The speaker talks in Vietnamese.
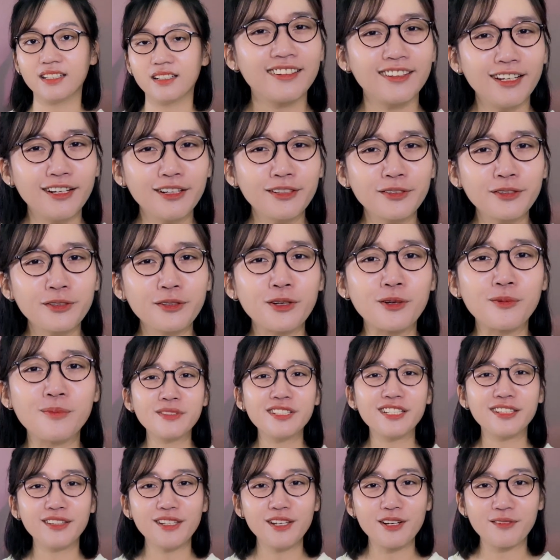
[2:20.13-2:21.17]
nhưng cũng
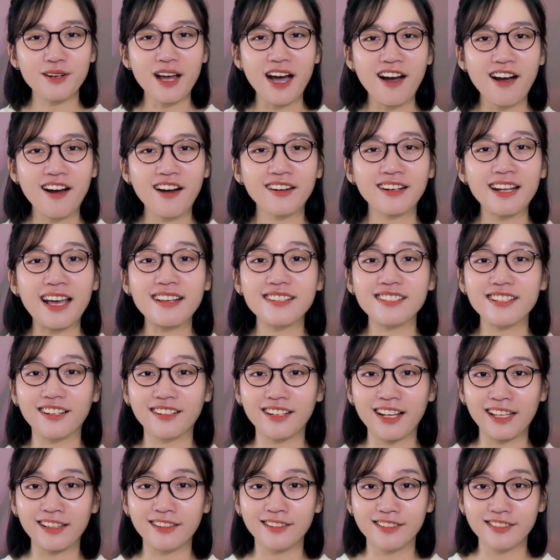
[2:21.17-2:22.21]
chính điều đó đã trở
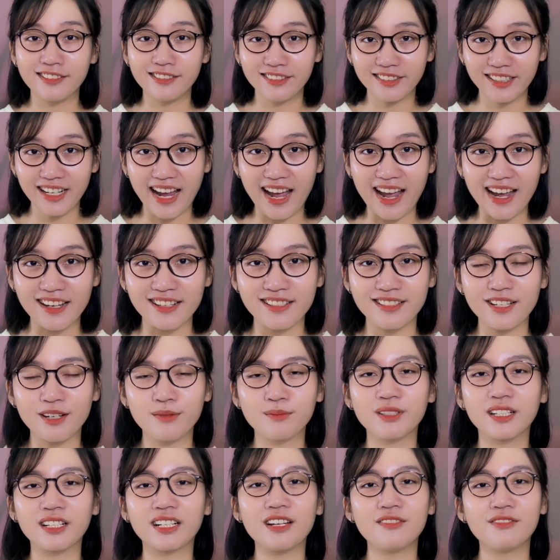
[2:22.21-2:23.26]
thành chướng ngại
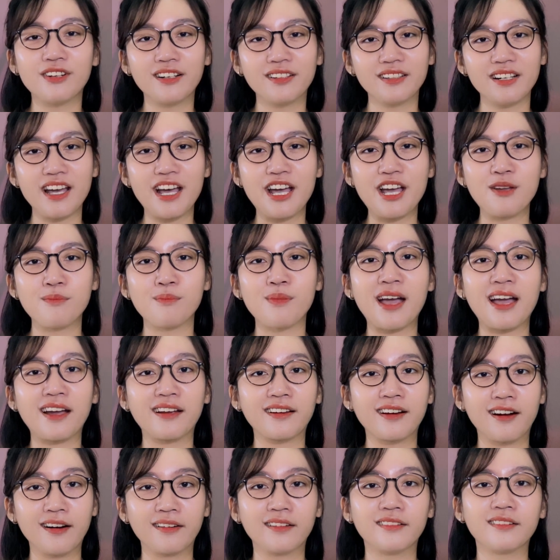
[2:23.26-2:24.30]
trong những cái vấn đề mà
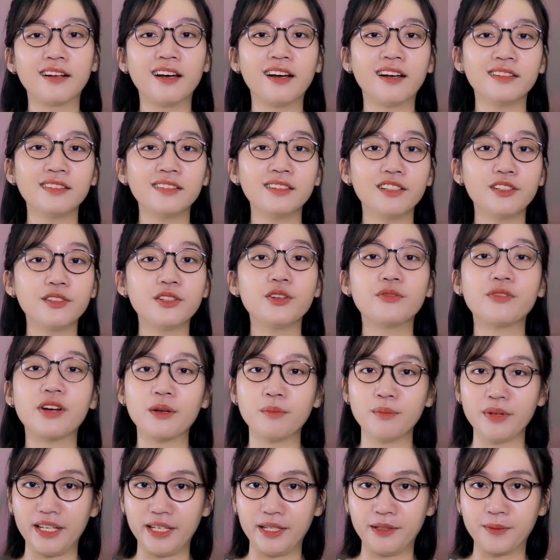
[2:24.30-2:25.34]
cần đến tư duy
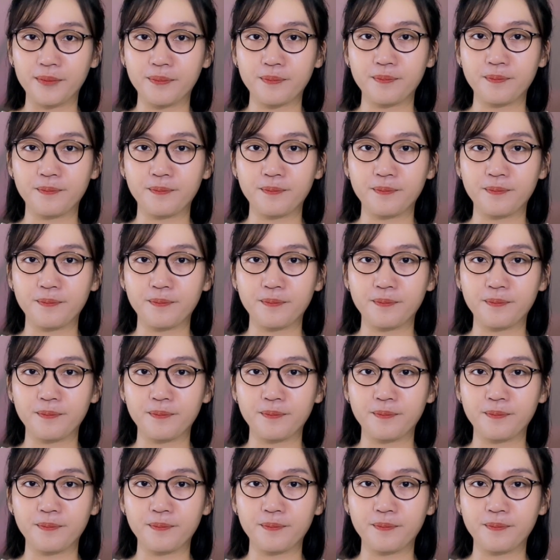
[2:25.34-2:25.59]
phản biện